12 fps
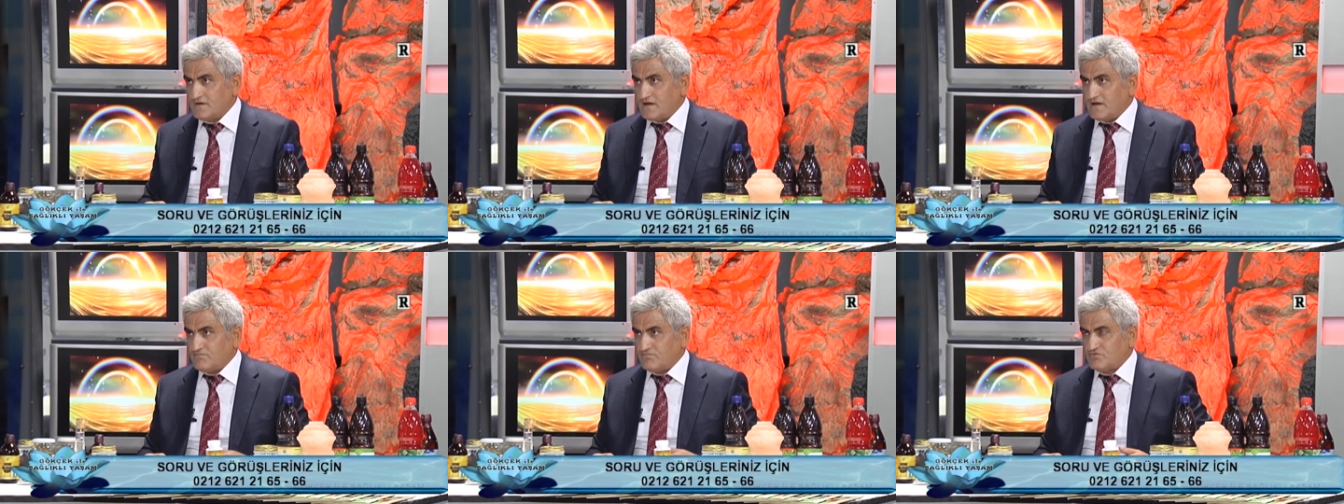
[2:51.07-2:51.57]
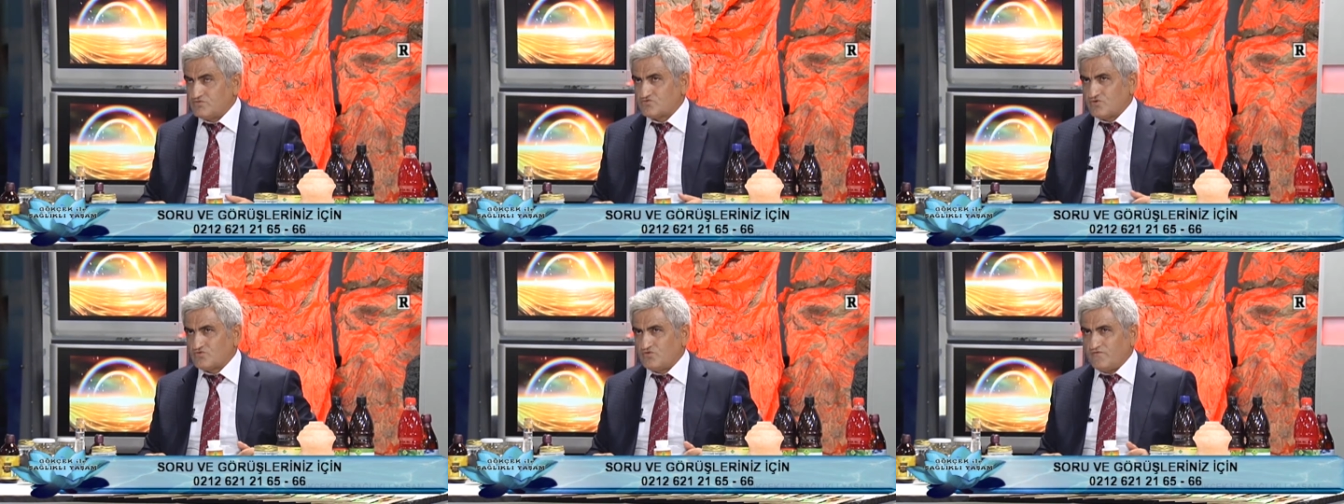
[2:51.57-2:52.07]
Yani bu
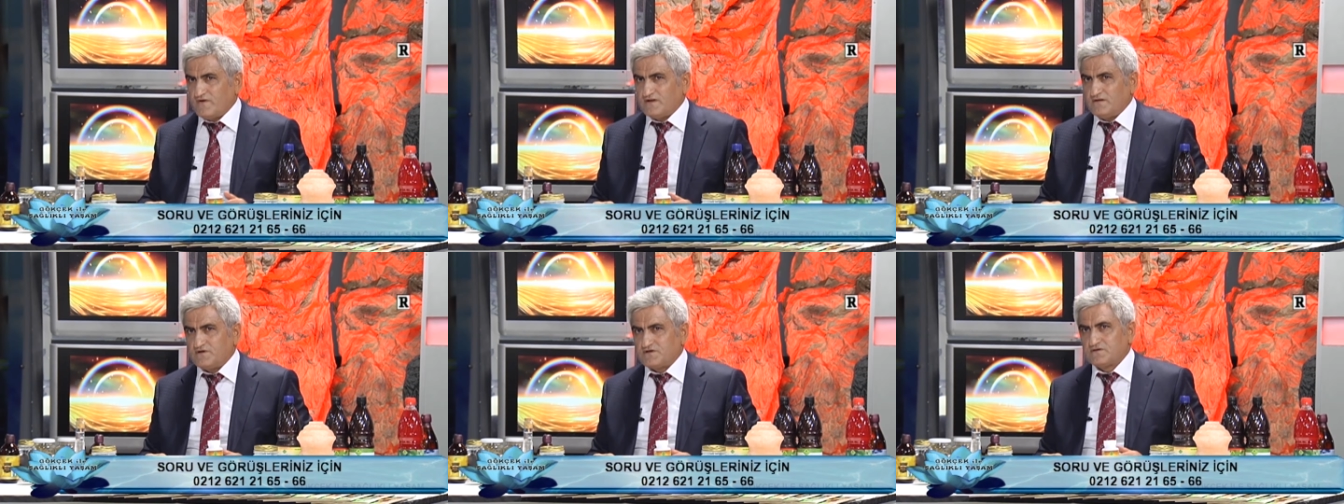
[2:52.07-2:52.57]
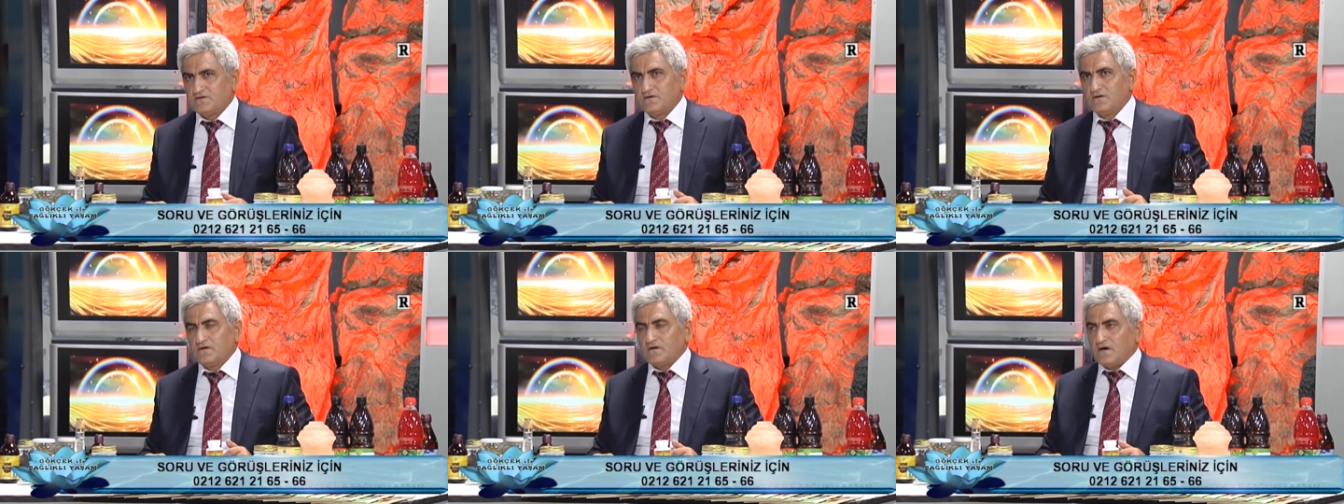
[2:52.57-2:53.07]
çok külfetli bir iş.
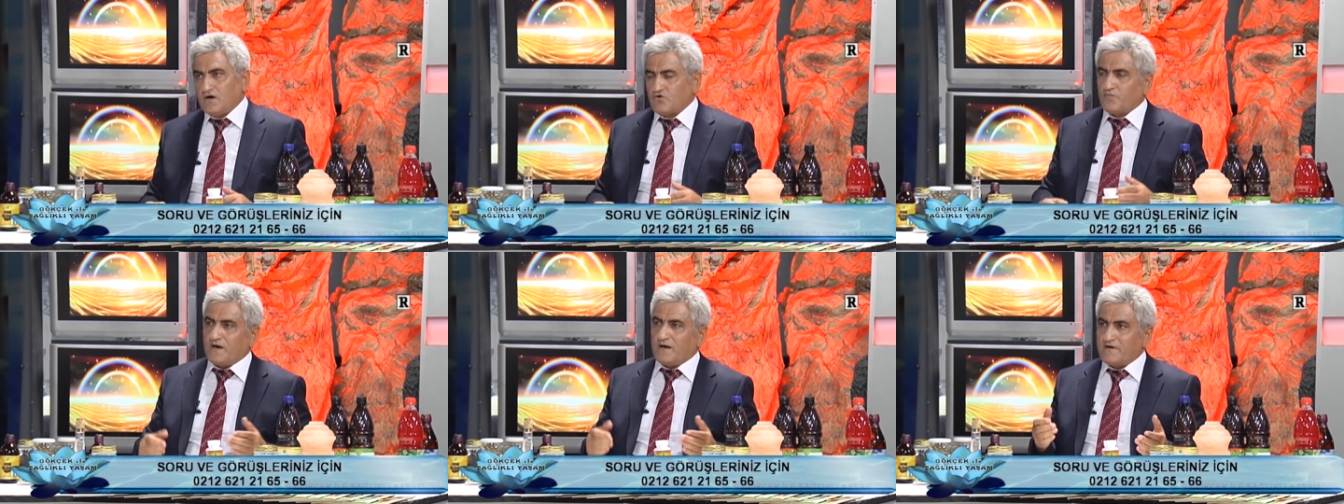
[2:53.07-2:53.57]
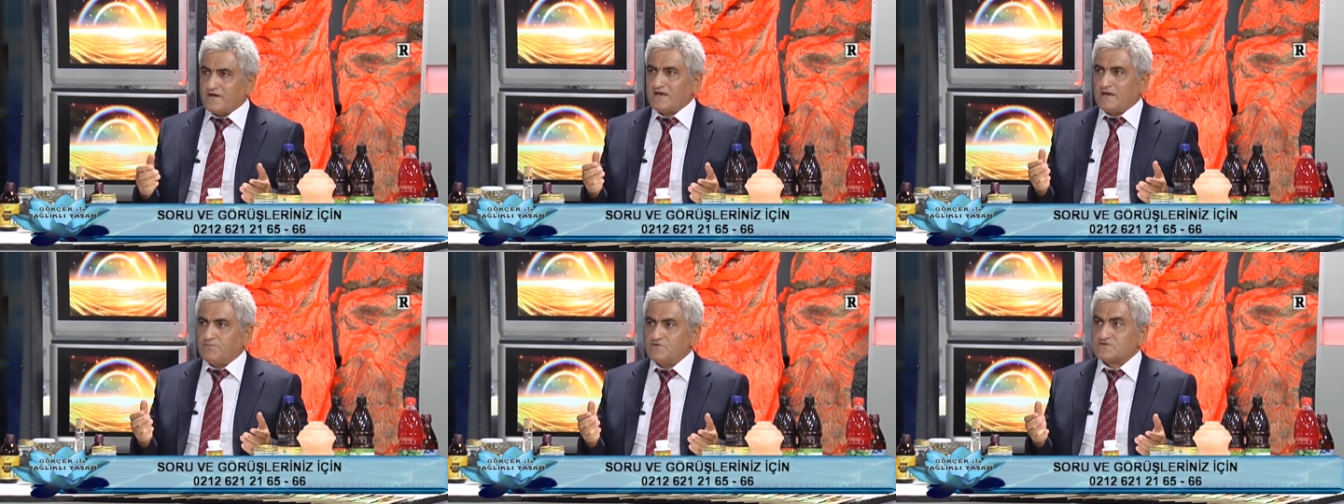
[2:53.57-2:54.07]
Avrupa Amerika
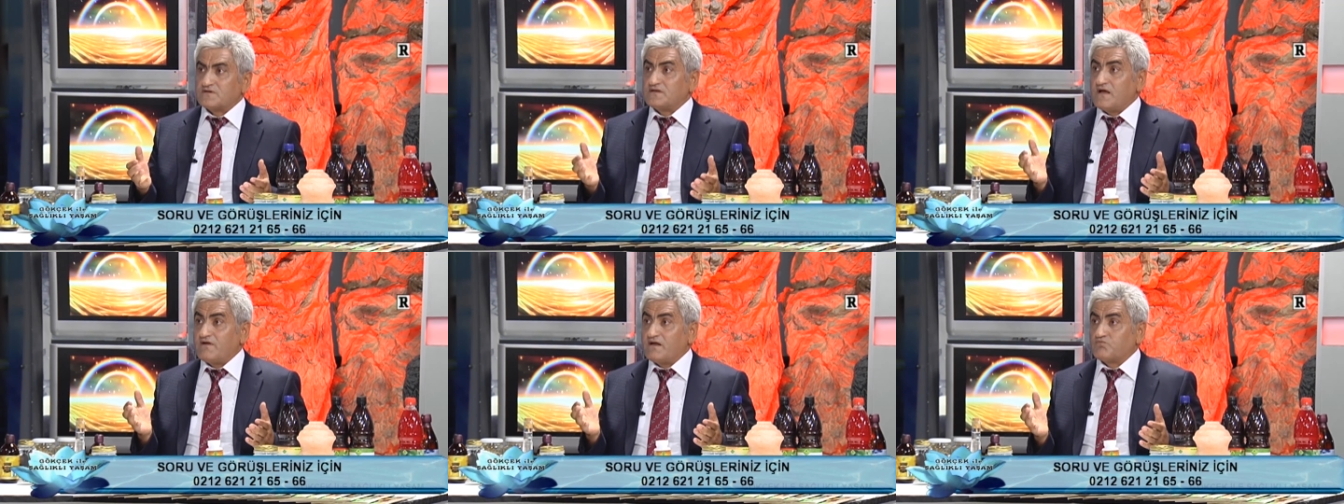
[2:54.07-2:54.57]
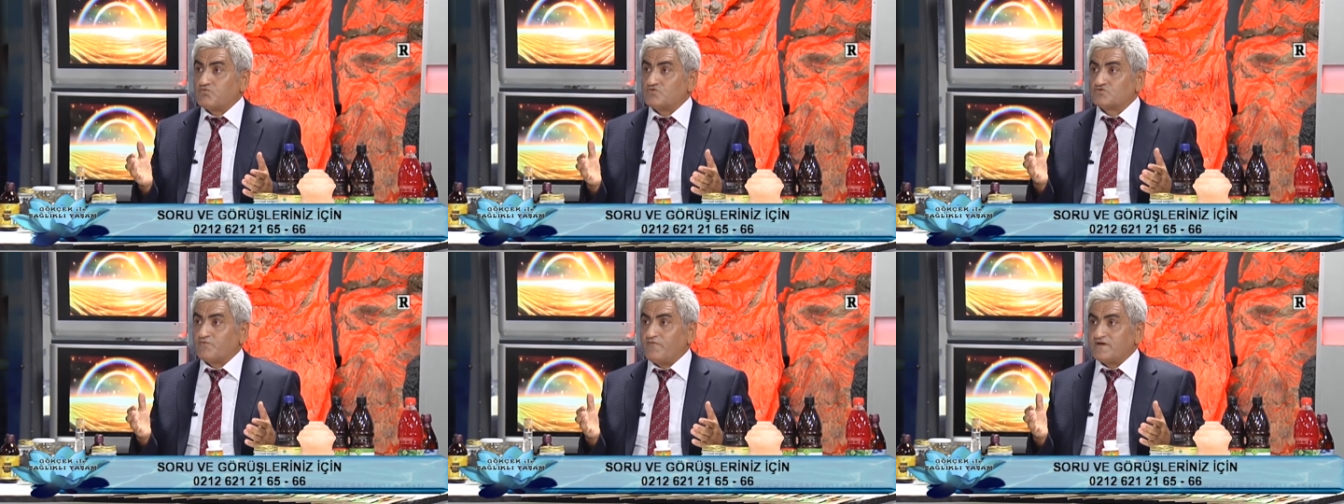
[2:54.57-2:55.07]
yapıyorsa devlet
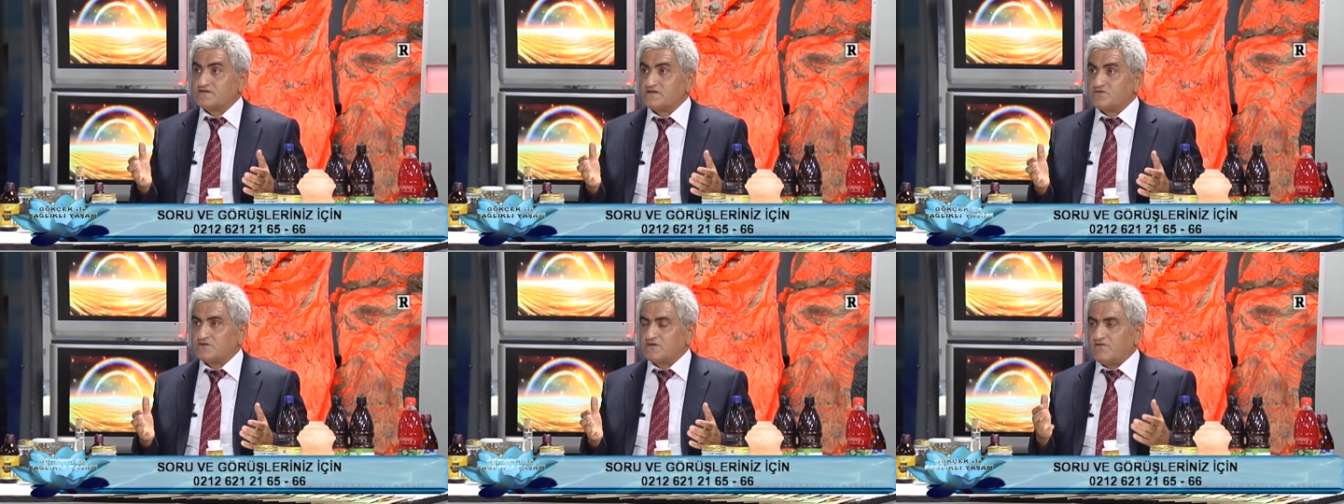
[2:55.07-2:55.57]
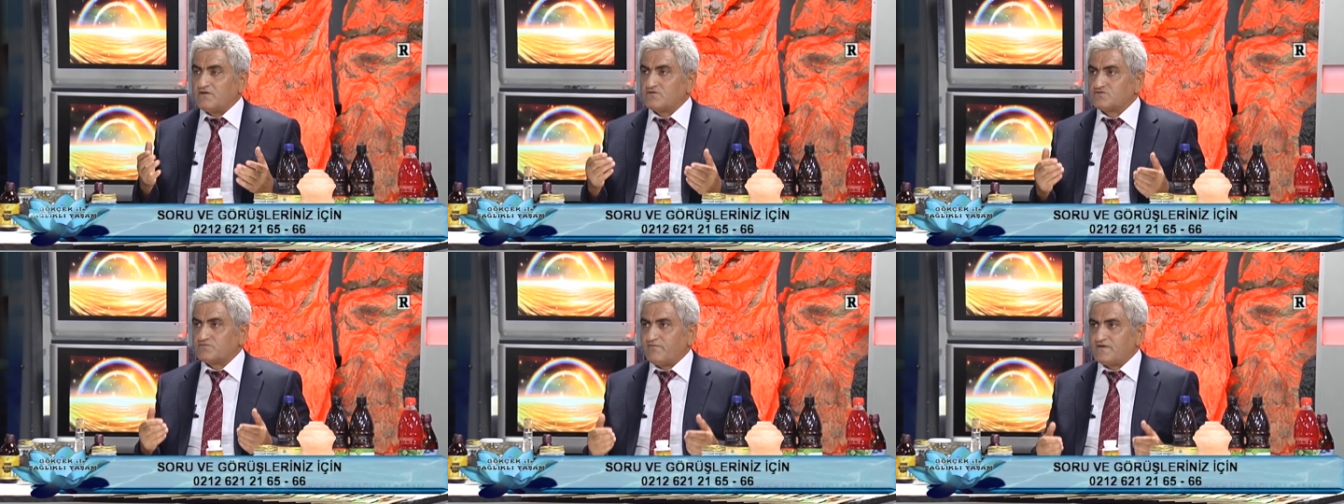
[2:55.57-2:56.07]
bunu sübvanse ediyor.
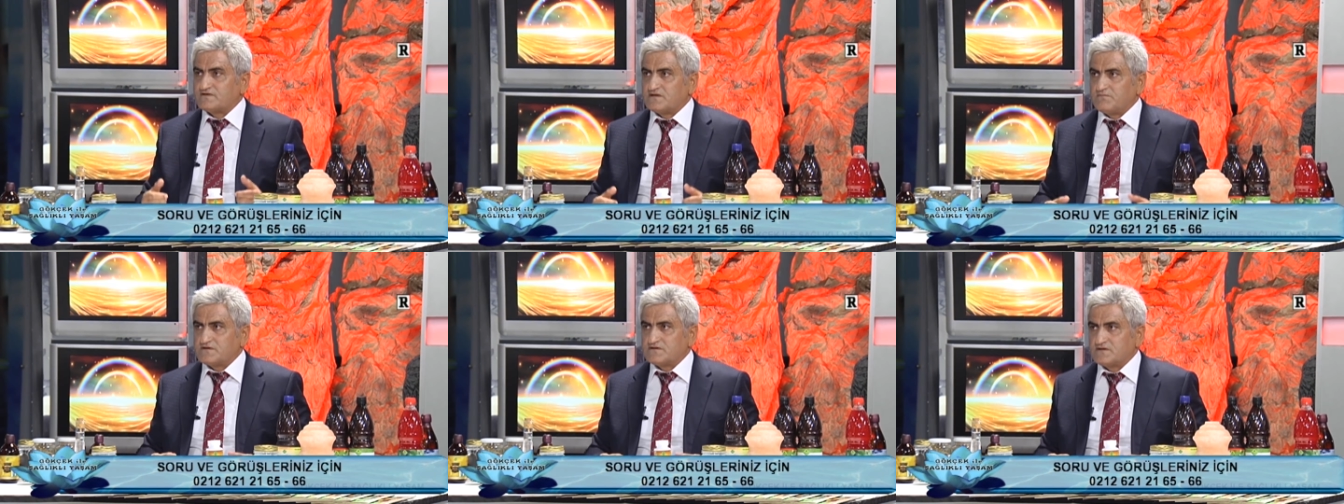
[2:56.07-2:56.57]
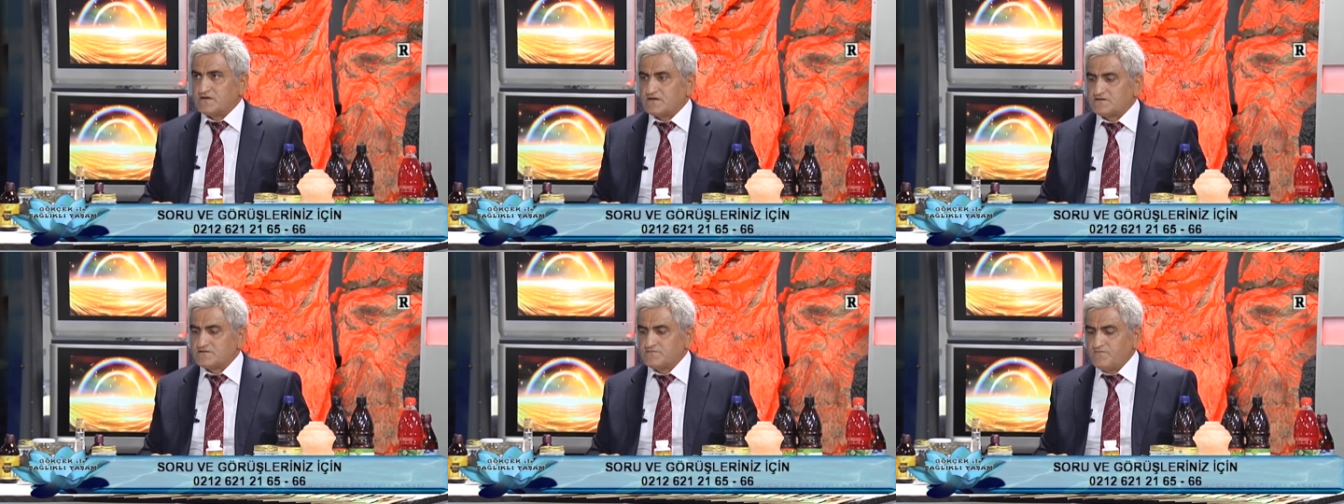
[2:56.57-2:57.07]
Devletin sübvanse etmesi
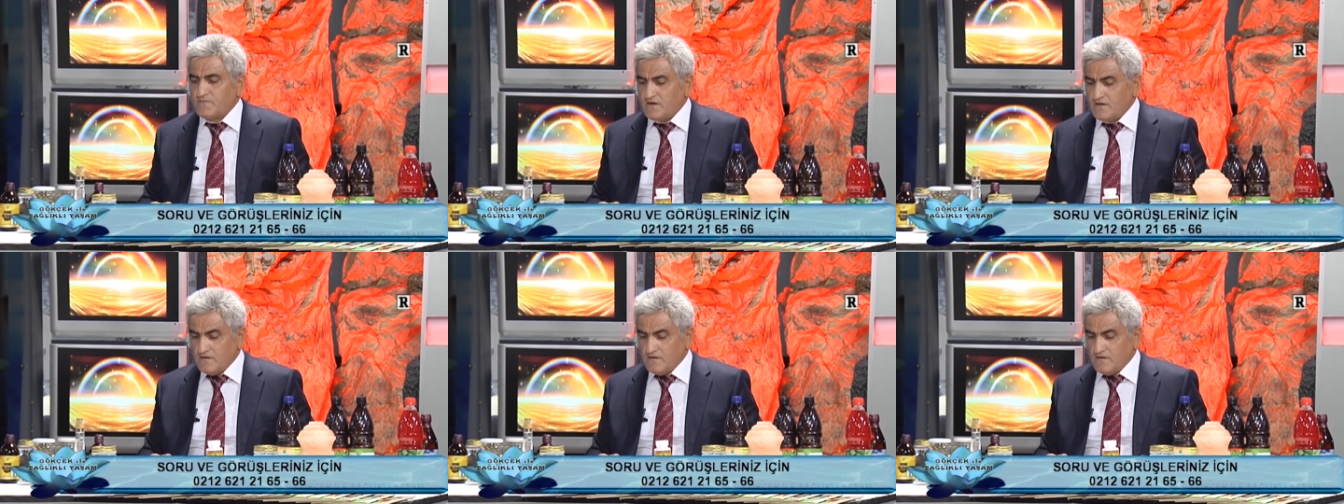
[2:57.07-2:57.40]
gerekir.